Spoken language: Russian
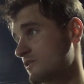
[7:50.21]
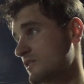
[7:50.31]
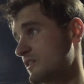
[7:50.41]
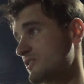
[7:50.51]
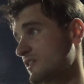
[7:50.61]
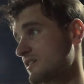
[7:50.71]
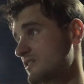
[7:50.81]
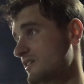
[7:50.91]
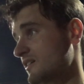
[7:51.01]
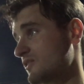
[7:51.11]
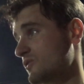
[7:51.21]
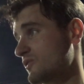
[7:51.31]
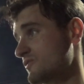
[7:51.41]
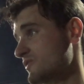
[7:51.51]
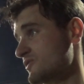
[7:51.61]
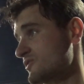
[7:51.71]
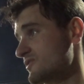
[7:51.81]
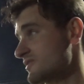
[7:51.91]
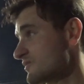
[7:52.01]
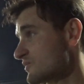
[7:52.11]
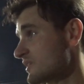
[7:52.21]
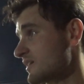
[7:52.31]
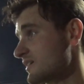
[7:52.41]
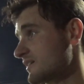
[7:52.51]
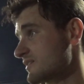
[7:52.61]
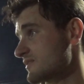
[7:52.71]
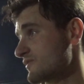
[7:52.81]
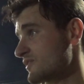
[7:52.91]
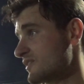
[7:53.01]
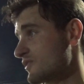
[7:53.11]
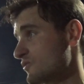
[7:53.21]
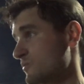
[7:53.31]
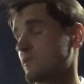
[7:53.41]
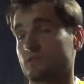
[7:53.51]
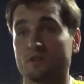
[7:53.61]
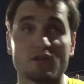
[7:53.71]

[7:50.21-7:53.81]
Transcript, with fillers: Я один раз играл только в своей жизни, как раз в финале Кубка.